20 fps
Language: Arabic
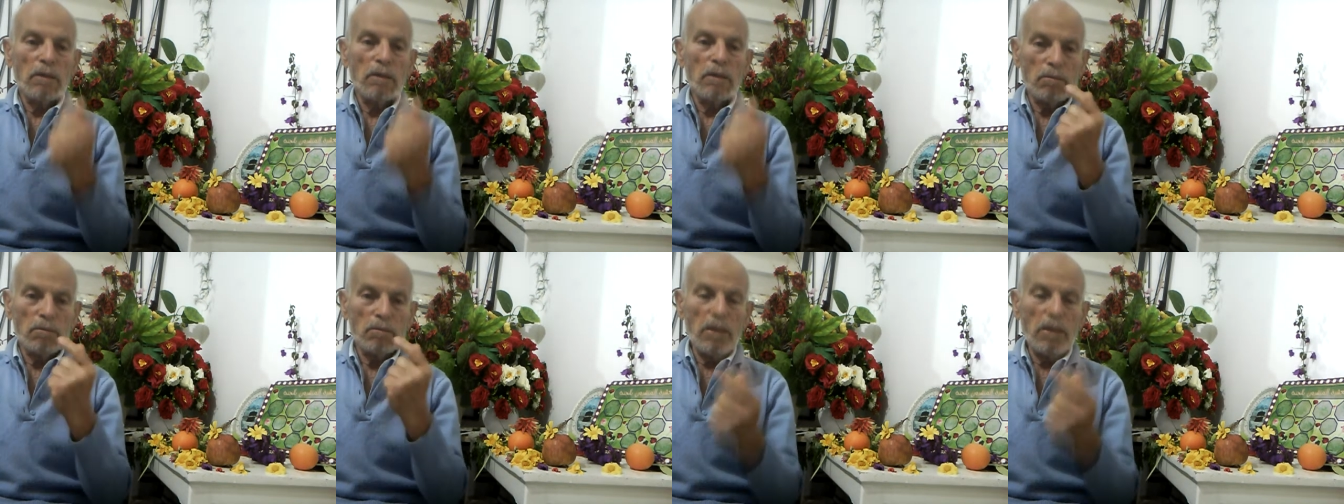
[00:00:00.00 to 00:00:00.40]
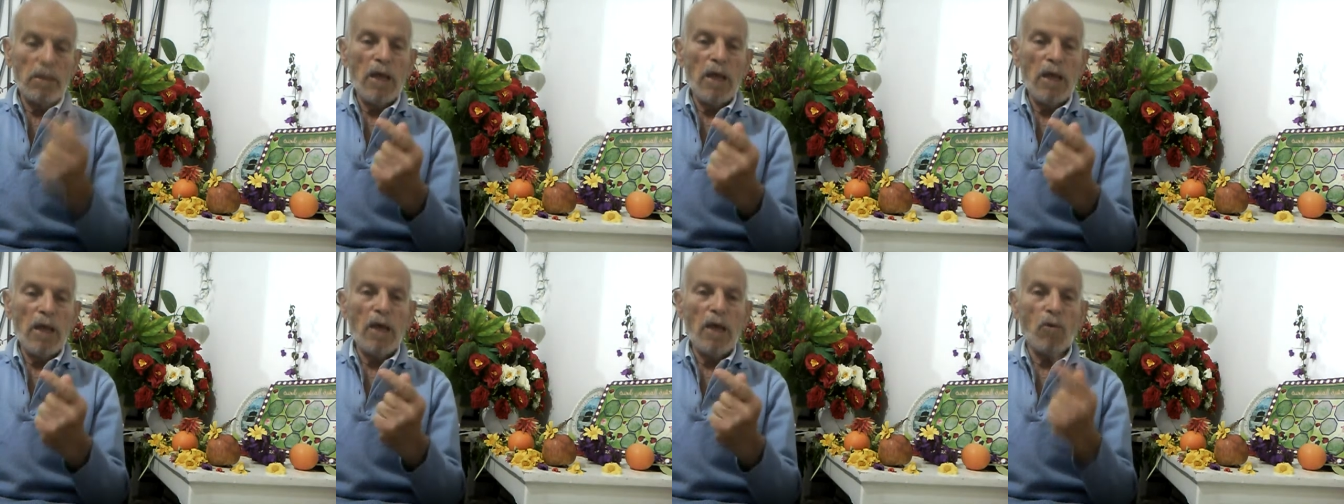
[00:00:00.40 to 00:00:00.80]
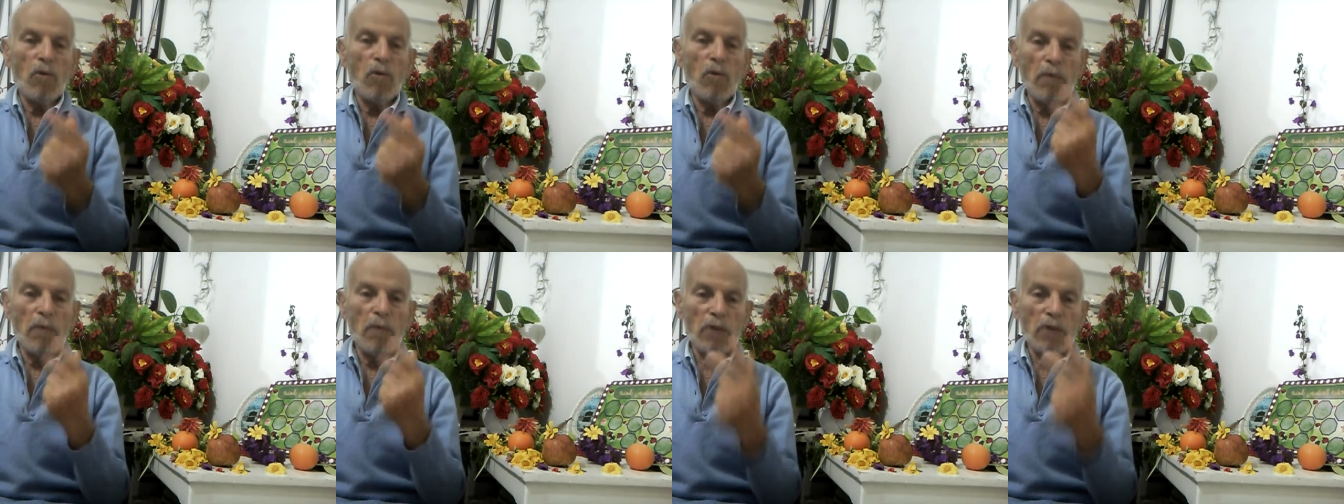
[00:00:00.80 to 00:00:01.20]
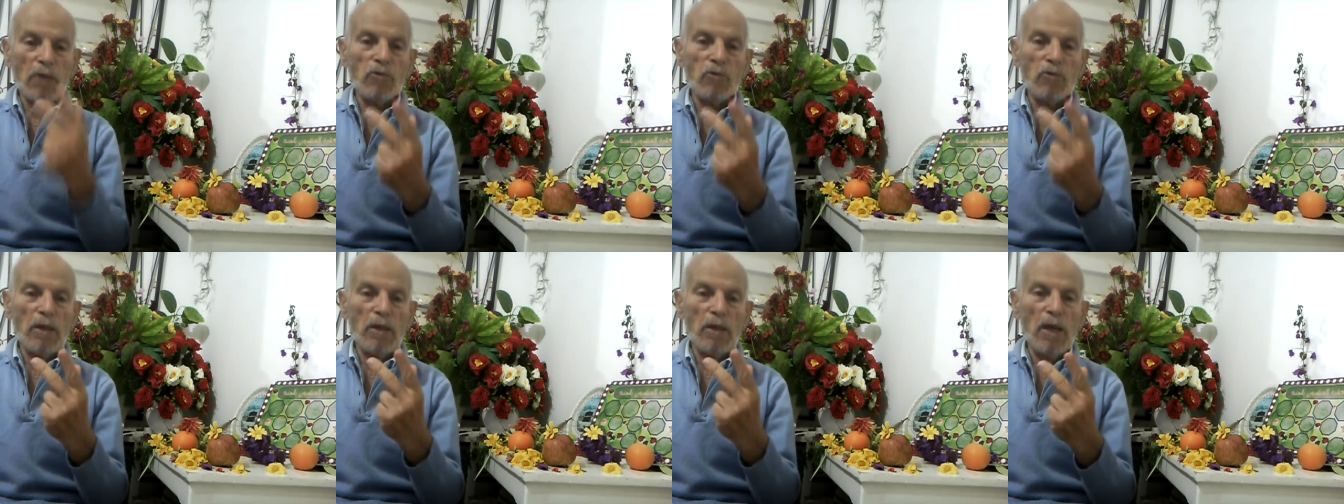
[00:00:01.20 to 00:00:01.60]
بالله
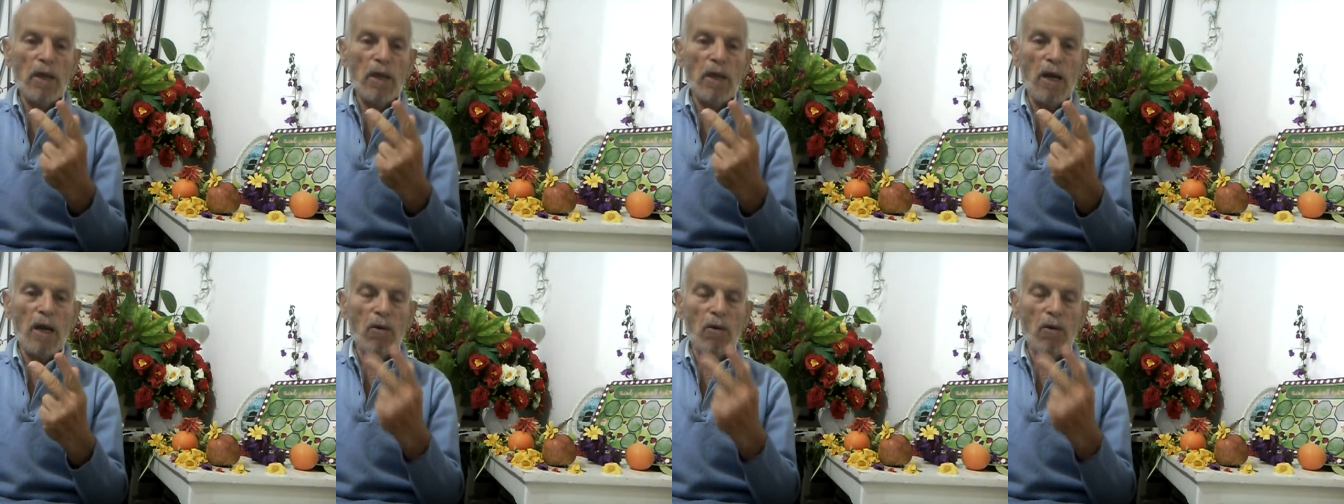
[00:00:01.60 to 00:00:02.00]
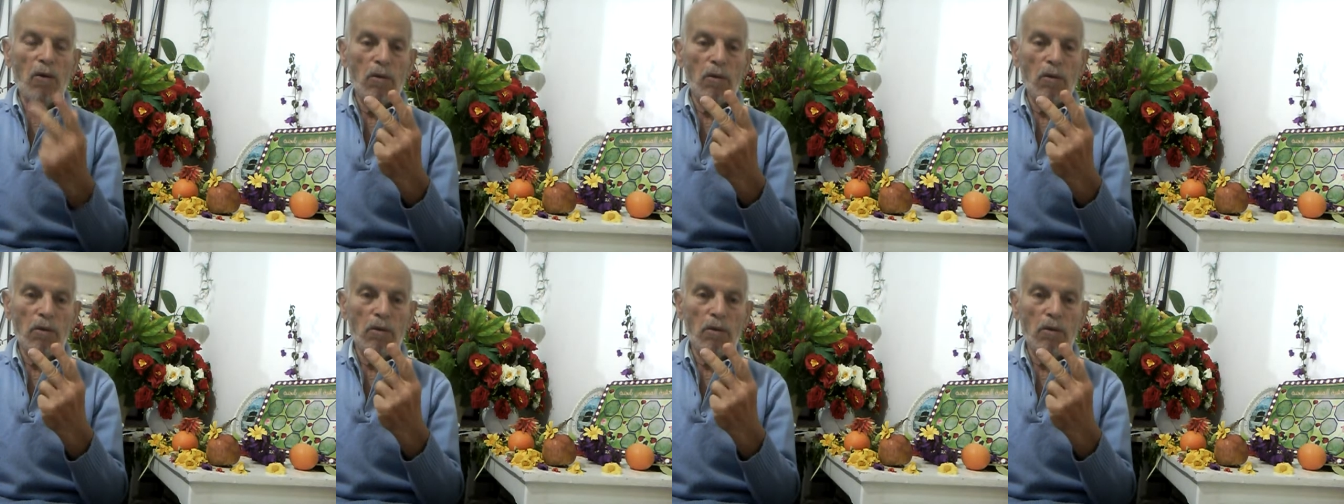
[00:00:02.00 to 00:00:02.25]
وبرسول الله